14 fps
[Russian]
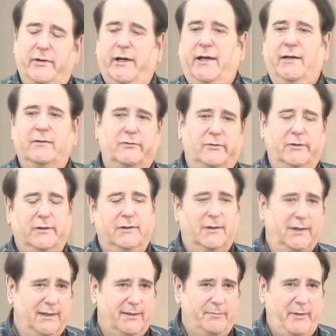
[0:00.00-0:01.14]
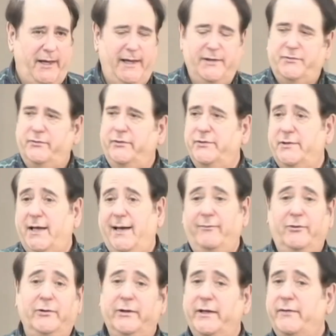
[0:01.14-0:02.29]
советов. Если вы
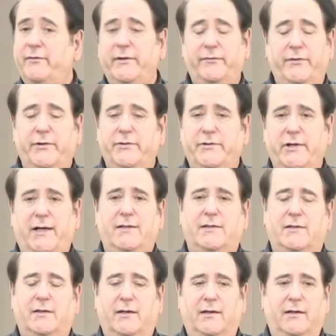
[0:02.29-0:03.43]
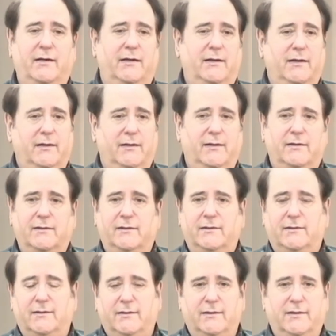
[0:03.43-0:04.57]
станете пастором или будете в пасторском
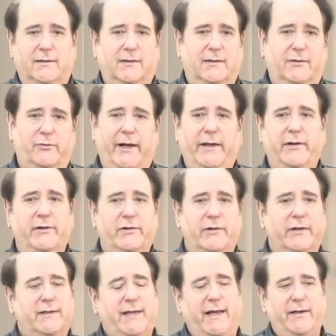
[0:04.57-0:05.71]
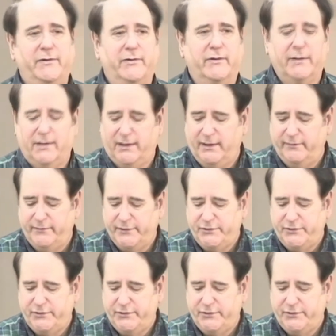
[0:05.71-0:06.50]
служении, или просто если